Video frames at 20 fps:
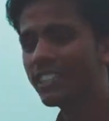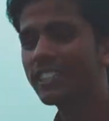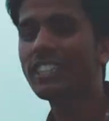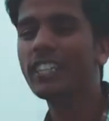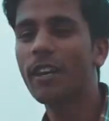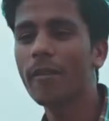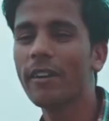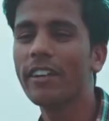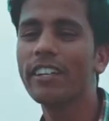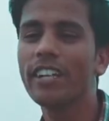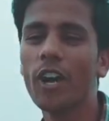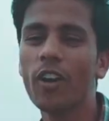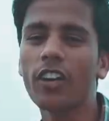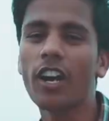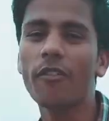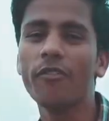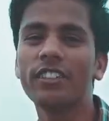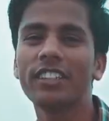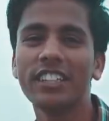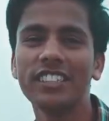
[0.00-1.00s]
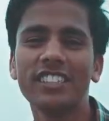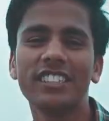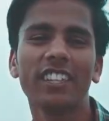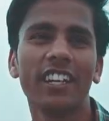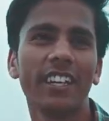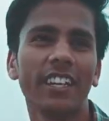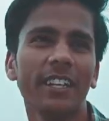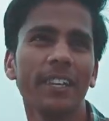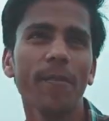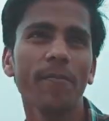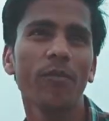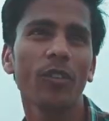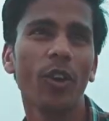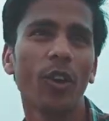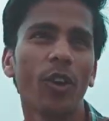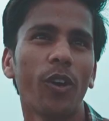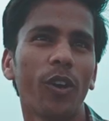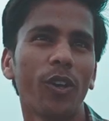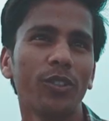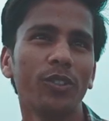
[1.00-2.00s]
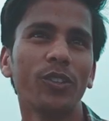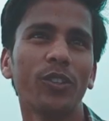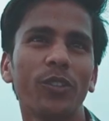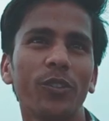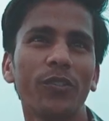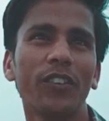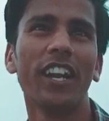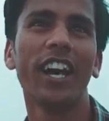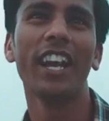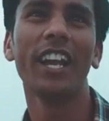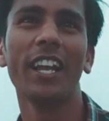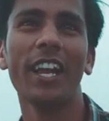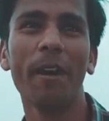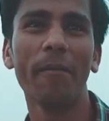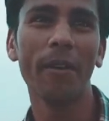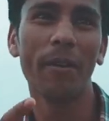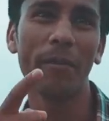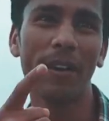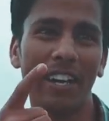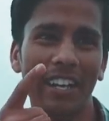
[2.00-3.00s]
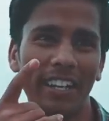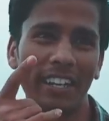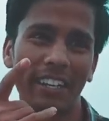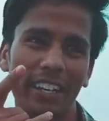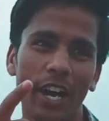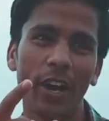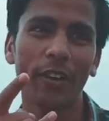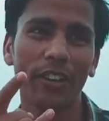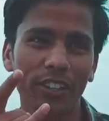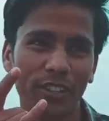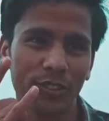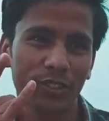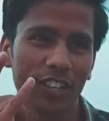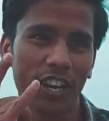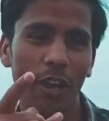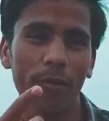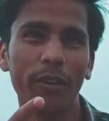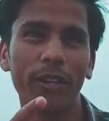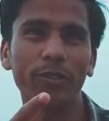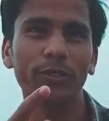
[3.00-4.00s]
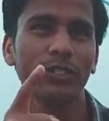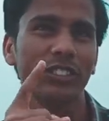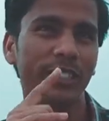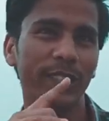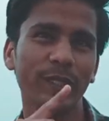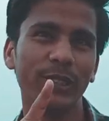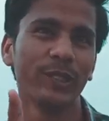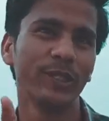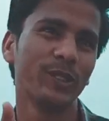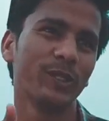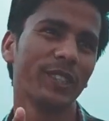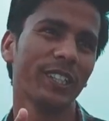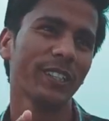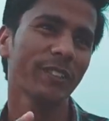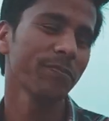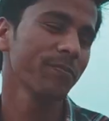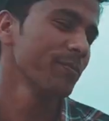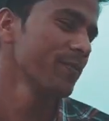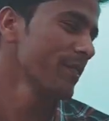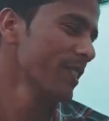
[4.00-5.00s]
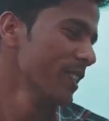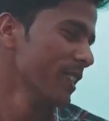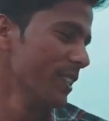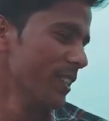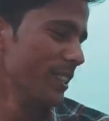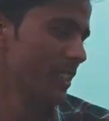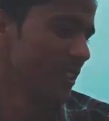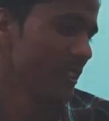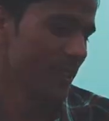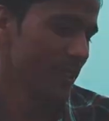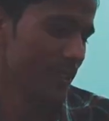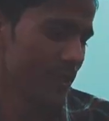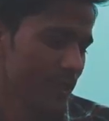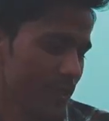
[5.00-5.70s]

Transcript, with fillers: इसलिए हमारी नाव काफ़ी तेज़ चल रही है और जो फिलहाल है यहाँ पे हमारे नाव के जो ड्राइवर वो चेंज हो चुके हैं तो